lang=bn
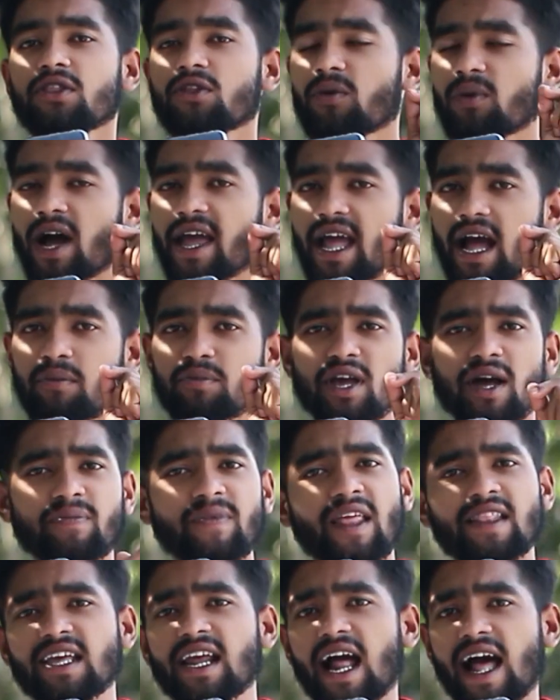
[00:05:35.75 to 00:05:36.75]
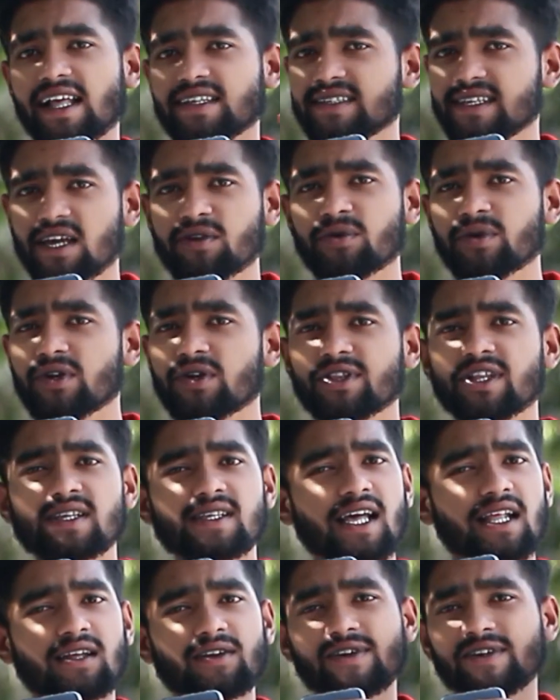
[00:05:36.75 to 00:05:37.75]
তো ভাই আমি আপনাদের আজকের ভিডিওতে
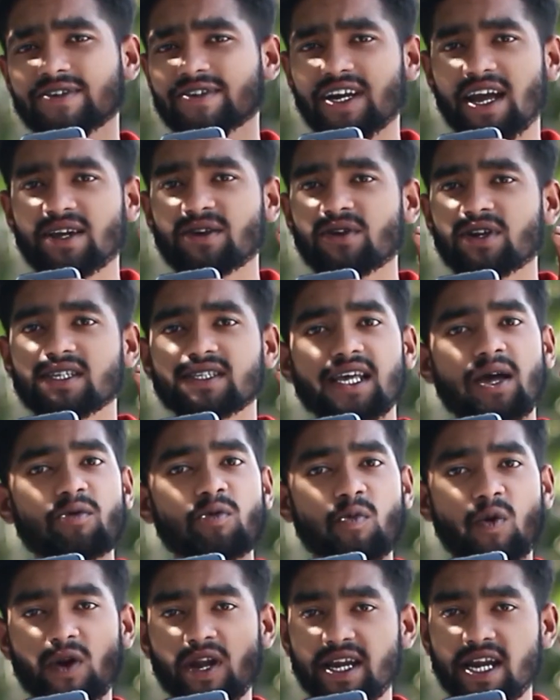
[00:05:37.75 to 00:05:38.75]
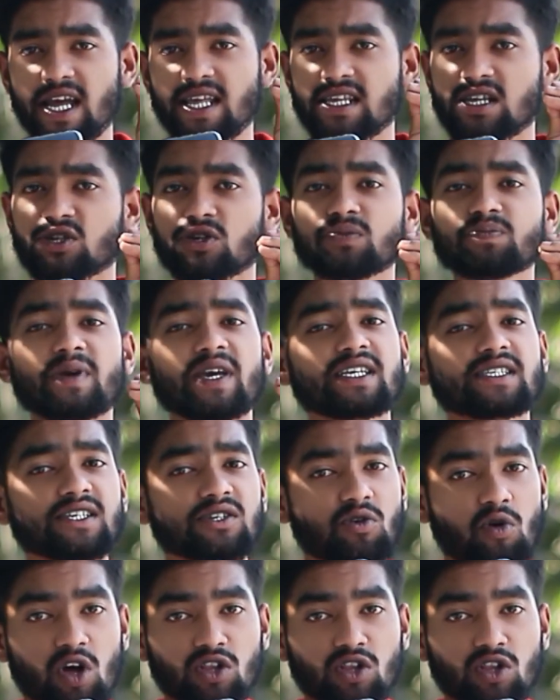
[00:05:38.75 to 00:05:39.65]
জানানোর ট্রাই করেছি আমি মনিটাইজেশন পেয়েছি